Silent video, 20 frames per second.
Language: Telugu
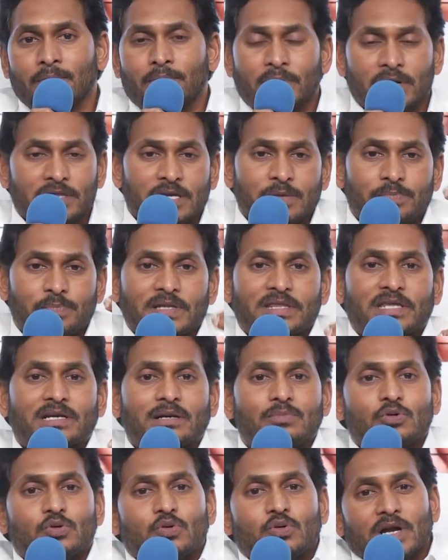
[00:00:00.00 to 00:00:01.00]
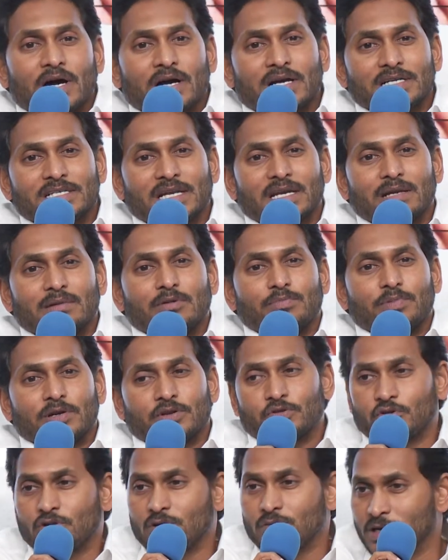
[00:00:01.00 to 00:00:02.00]
ప్రతి పథకము కూడా అక్క చెల్లెమ్మ
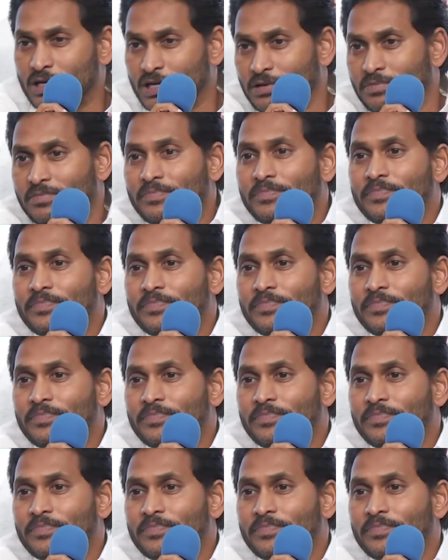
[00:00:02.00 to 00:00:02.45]
పేరుతోనే పెట్టాం